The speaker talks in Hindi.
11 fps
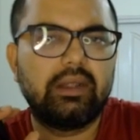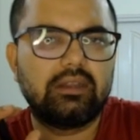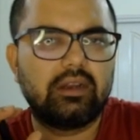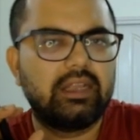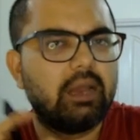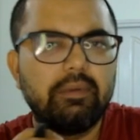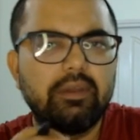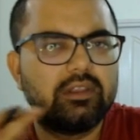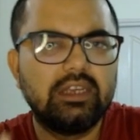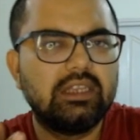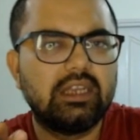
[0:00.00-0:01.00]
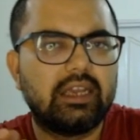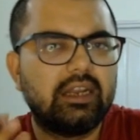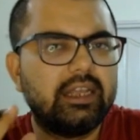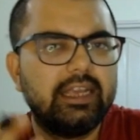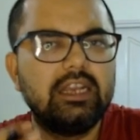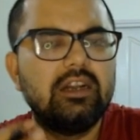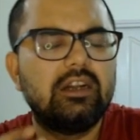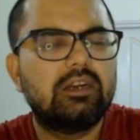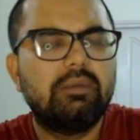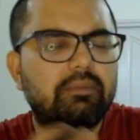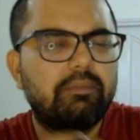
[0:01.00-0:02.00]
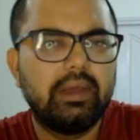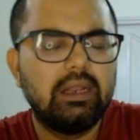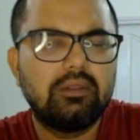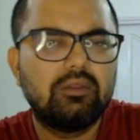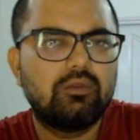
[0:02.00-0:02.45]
बात कर रहे हैं यहाँ पे चेंज आ गया ना एक लीटर में पहले